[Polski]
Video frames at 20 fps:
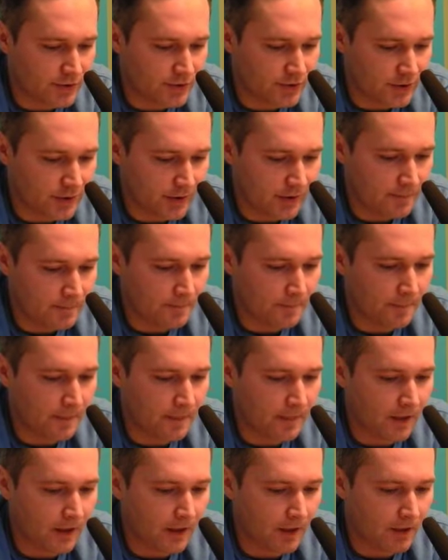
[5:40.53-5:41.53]
że
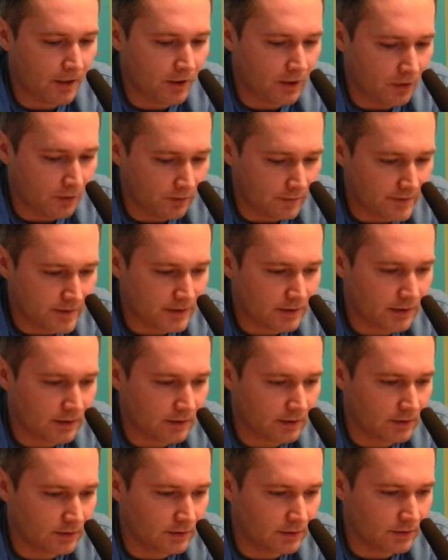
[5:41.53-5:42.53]

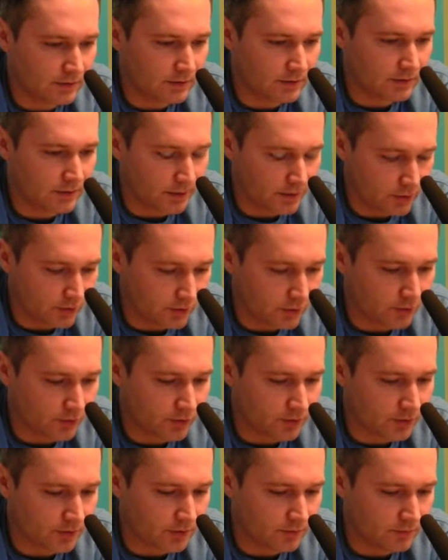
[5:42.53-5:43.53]
kierowca tej
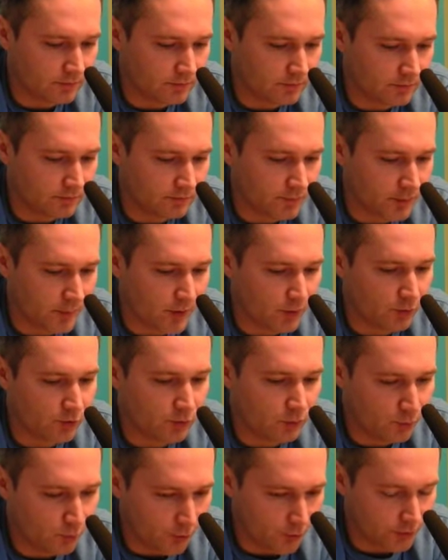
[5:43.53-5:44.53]
Toyoty mm,
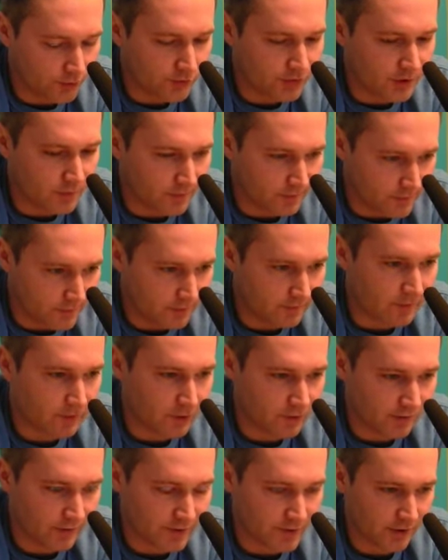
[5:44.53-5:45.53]
popełnił błąd, nie powinien
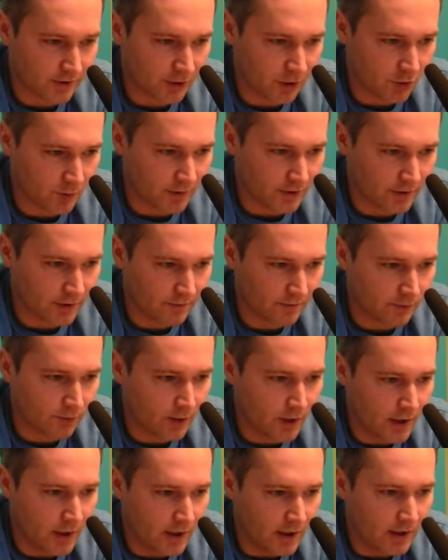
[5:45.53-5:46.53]
wykonywać takiego
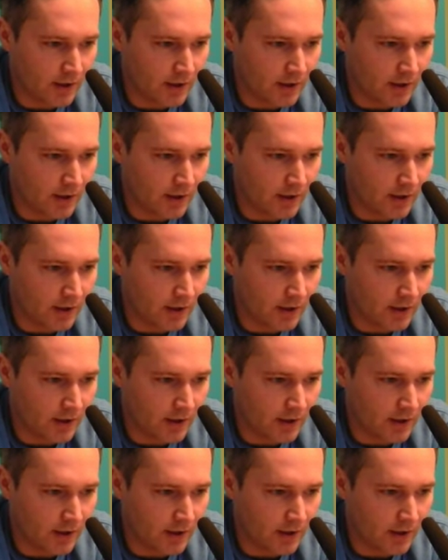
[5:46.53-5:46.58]
manewru,